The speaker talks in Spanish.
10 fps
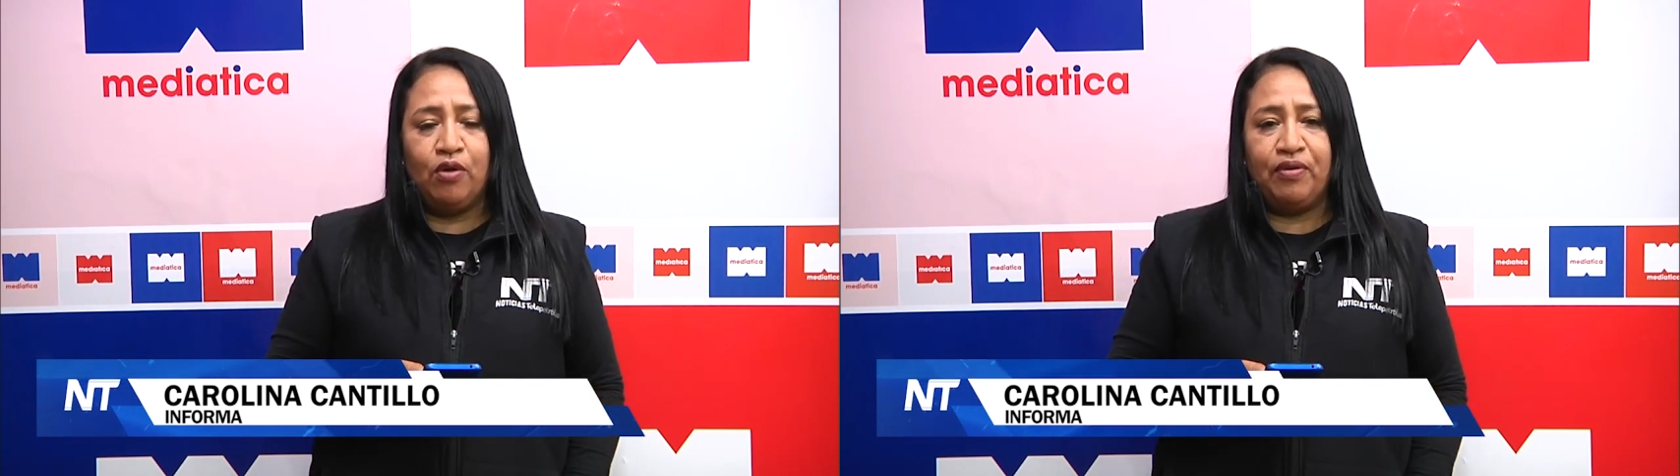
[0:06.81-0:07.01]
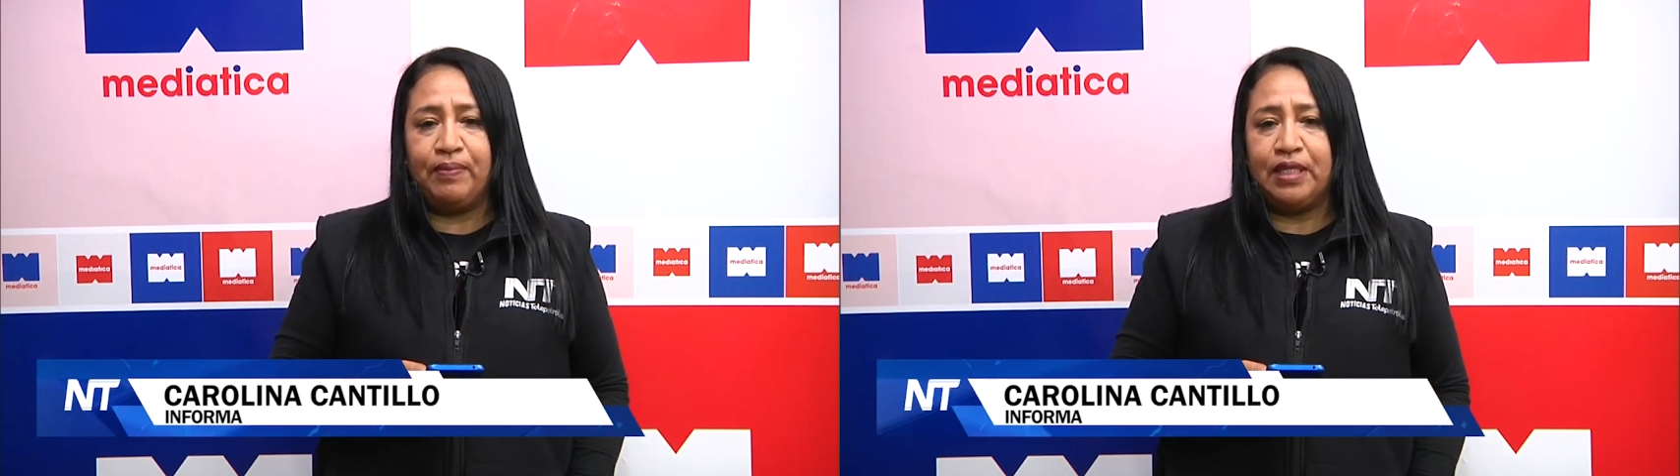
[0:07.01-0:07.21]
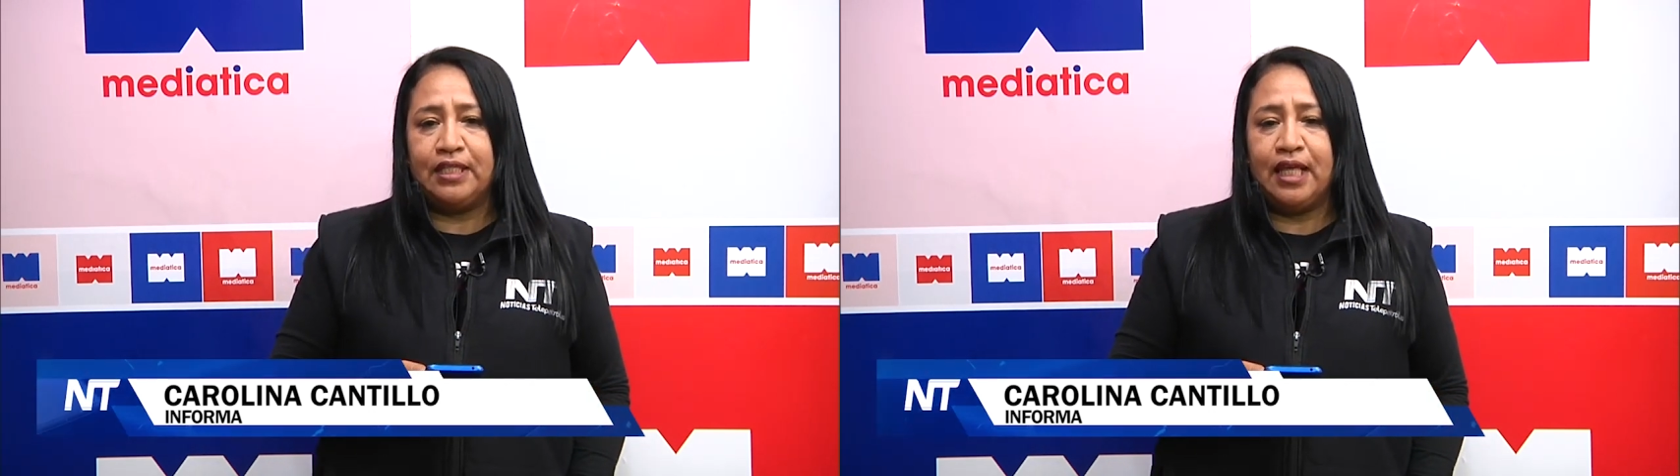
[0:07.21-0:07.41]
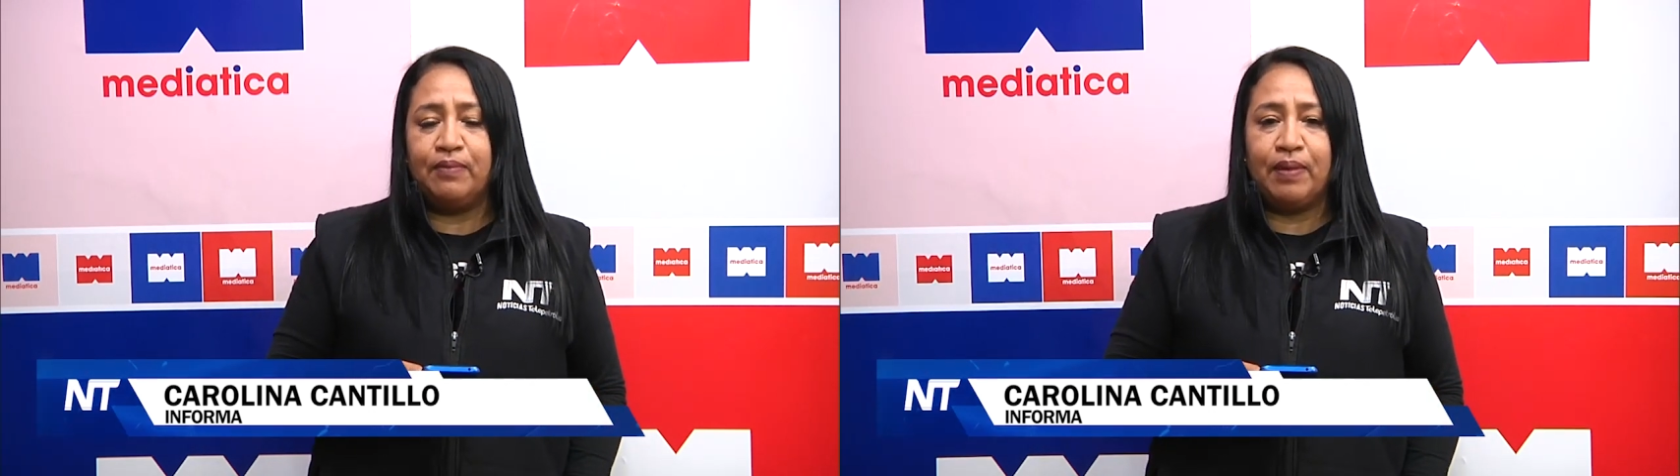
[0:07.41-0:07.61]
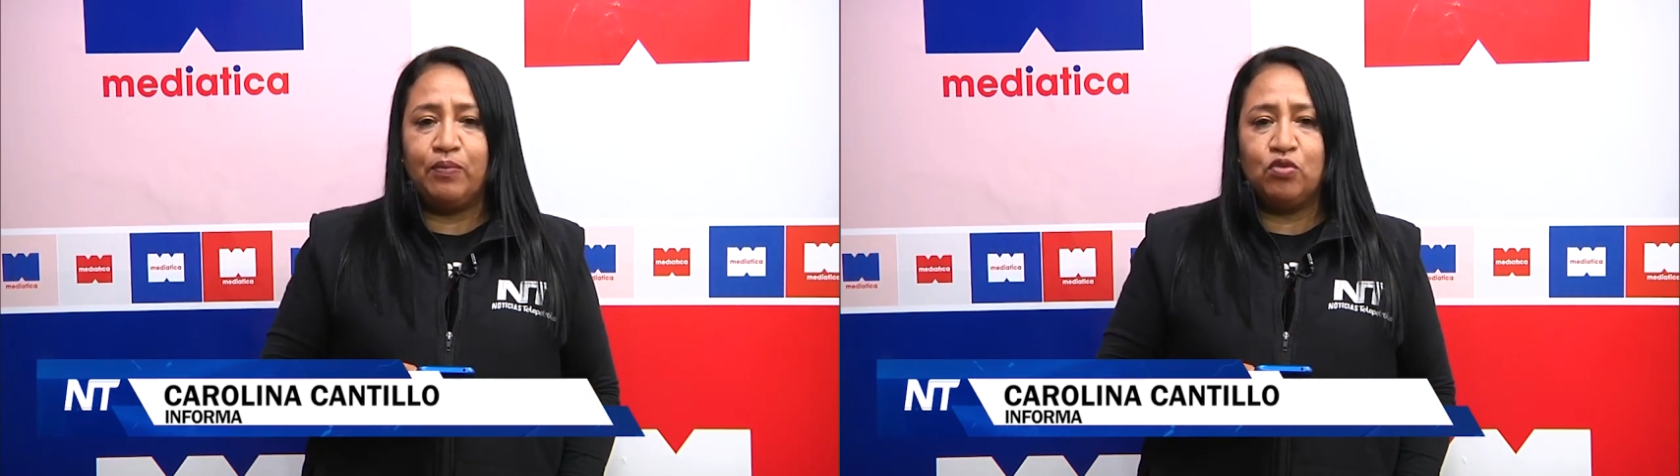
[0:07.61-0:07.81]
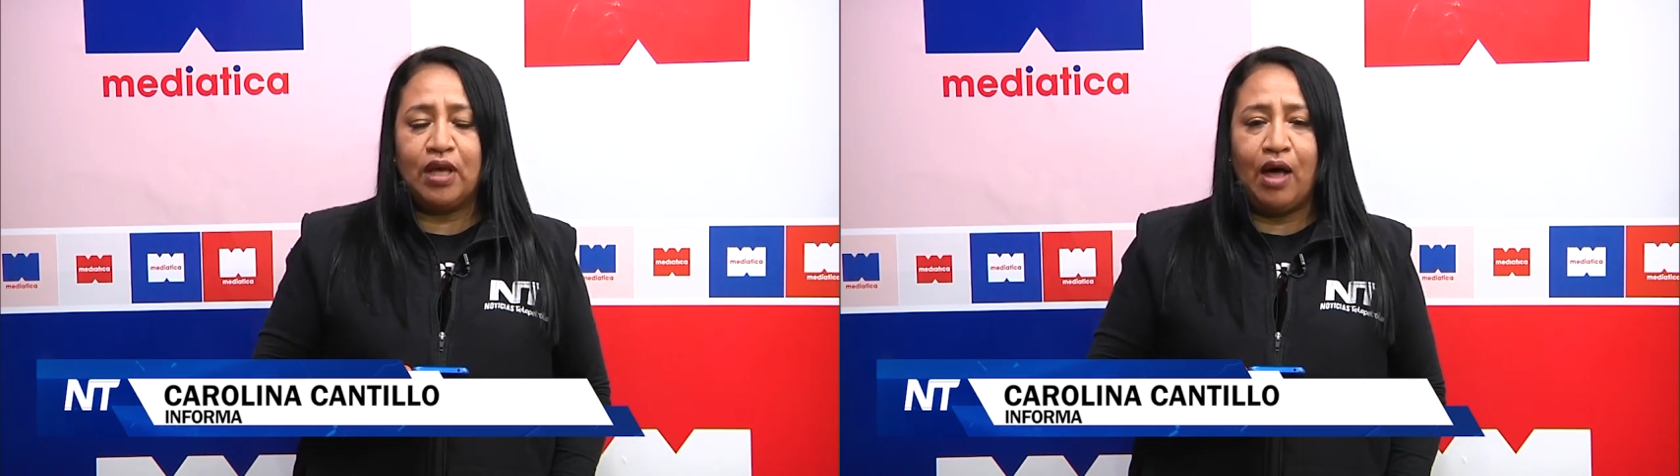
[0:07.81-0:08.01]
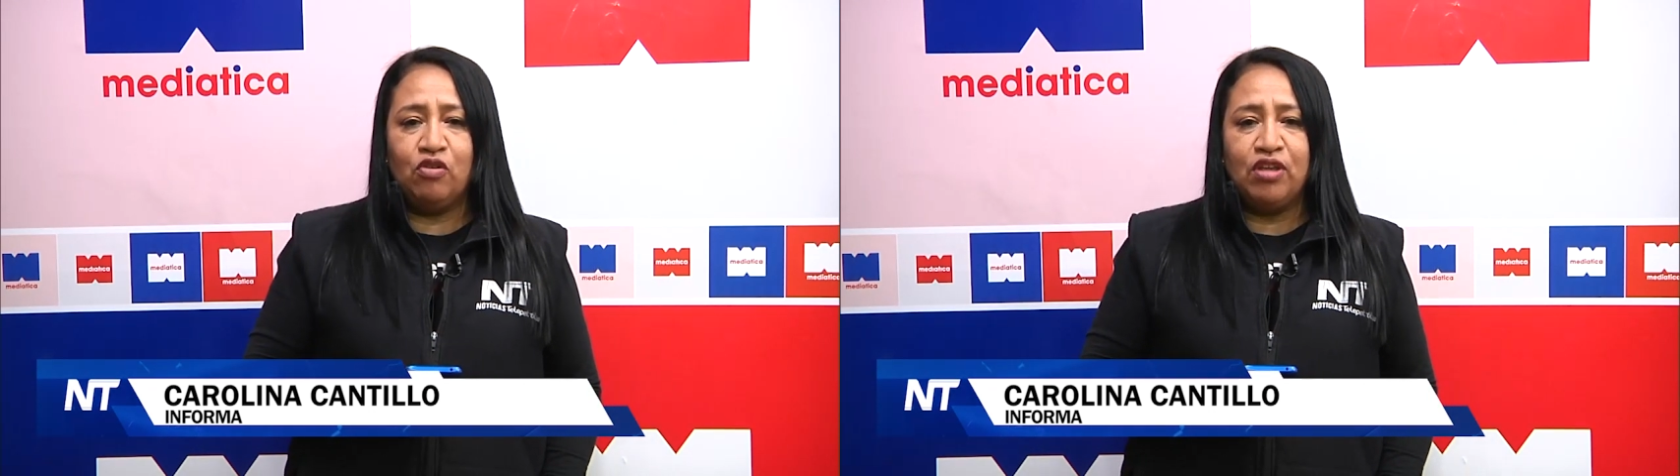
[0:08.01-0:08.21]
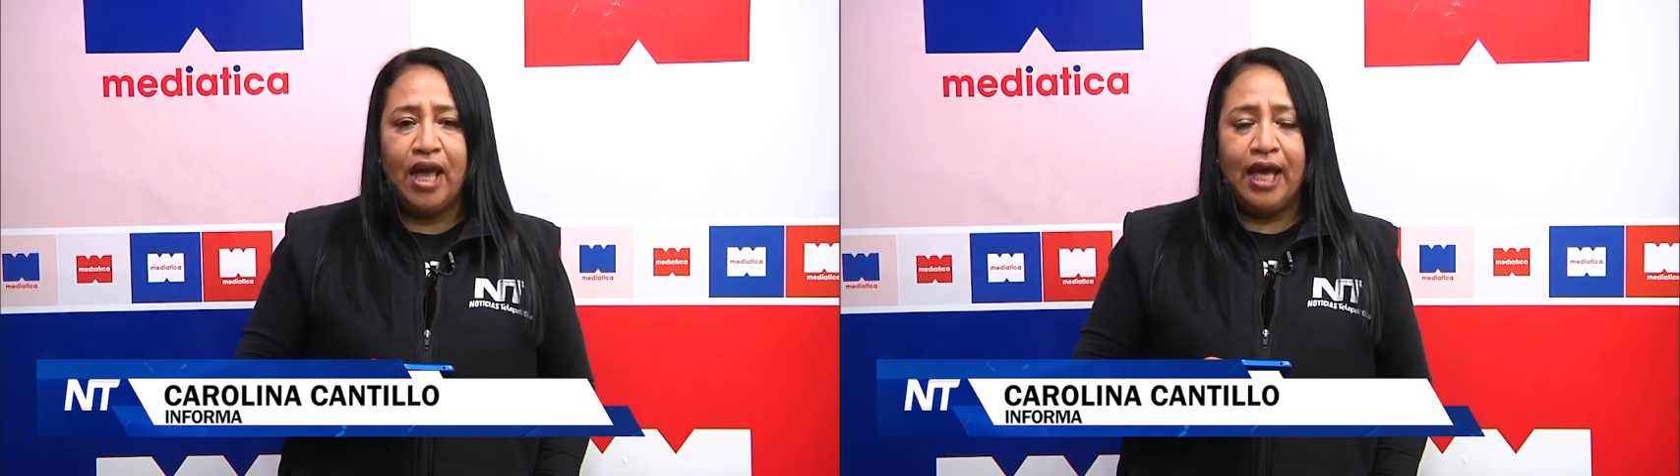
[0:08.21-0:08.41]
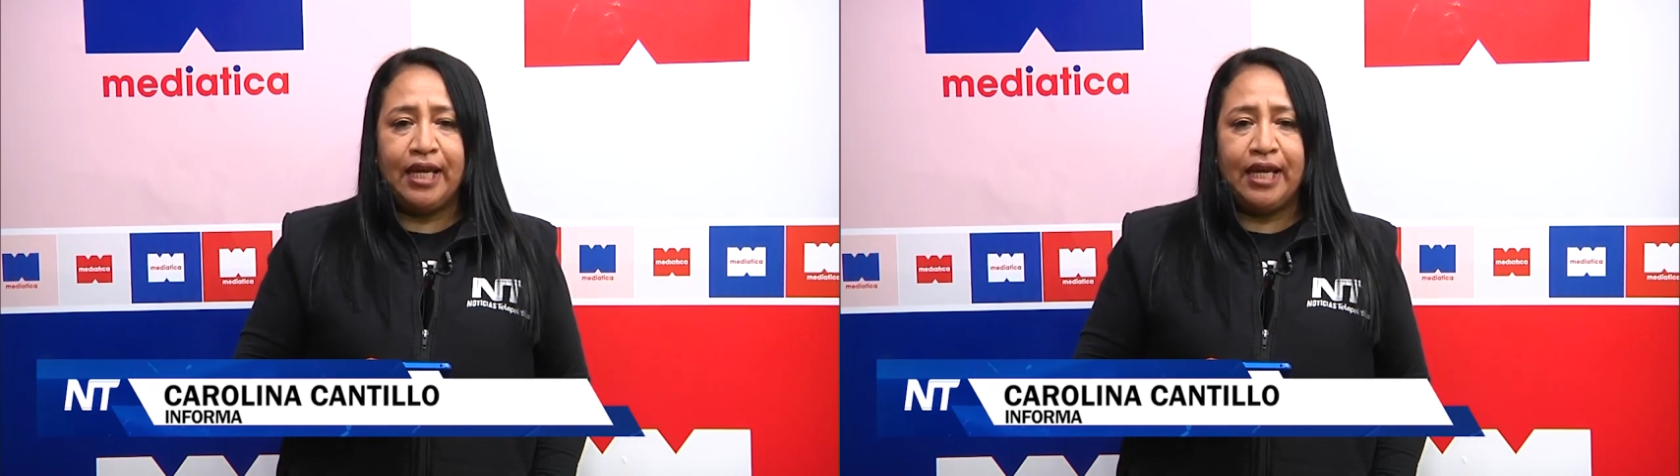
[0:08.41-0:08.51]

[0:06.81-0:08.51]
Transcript: de los feminicidas más buscados